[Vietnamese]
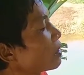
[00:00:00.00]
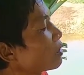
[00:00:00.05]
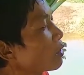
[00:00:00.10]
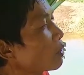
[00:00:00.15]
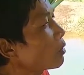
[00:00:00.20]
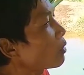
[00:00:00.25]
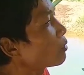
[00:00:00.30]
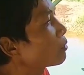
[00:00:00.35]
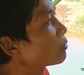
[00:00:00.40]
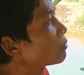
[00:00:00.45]
thì
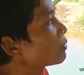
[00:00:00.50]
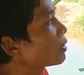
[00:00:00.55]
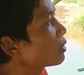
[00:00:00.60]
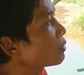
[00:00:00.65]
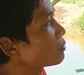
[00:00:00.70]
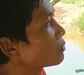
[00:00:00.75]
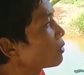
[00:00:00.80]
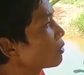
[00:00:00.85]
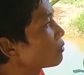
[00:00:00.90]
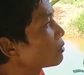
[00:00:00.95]
nó
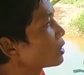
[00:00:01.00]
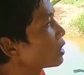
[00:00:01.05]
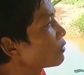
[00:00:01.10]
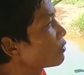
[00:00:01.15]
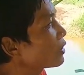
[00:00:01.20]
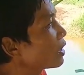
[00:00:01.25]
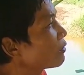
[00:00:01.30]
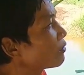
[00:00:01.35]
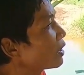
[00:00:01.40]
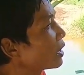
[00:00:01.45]
không
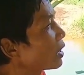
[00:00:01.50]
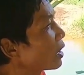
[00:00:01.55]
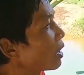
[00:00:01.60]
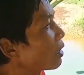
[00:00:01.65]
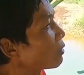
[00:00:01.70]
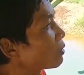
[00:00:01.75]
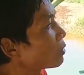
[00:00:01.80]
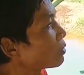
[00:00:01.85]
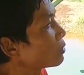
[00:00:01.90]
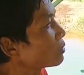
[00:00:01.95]
được phép về
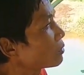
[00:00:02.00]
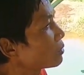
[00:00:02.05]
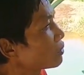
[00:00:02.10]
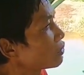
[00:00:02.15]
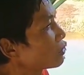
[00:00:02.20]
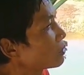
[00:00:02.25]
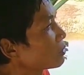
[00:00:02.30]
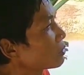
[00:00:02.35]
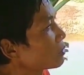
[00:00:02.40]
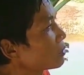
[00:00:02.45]
đâu.
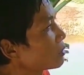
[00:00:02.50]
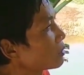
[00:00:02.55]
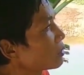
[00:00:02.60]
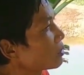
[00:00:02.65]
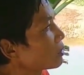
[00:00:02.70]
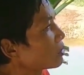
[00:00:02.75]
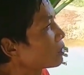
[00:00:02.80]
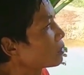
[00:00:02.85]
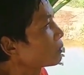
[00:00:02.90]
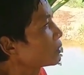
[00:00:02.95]

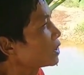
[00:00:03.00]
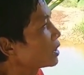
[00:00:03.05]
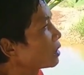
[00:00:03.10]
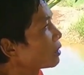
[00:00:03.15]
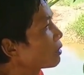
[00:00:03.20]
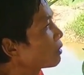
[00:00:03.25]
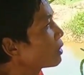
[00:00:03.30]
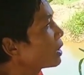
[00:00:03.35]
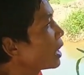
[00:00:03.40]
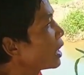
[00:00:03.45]
Giờ
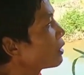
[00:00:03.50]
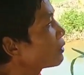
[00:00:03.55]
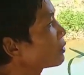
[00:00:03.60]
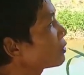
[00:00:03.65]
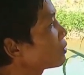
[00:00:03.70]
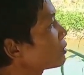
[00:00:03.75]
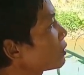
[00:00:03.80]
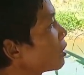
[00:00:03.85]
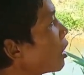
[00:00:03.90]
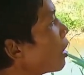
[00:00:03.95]
nó đang
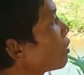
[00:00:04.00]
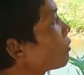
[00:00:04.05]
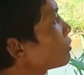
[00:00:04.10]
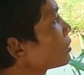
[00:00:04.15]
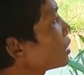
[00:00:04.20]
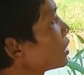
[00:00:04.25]
đóng